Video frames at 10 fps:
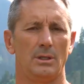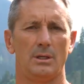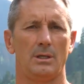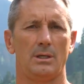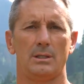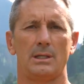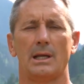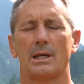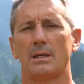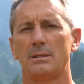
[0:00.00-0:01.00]
eh,
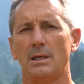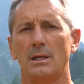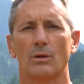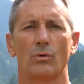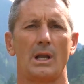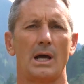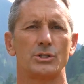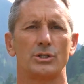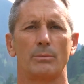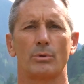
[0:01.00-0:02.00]
dalla creatina,
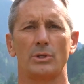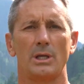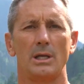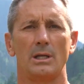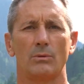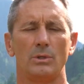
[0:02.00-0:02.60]
collagene, proteine,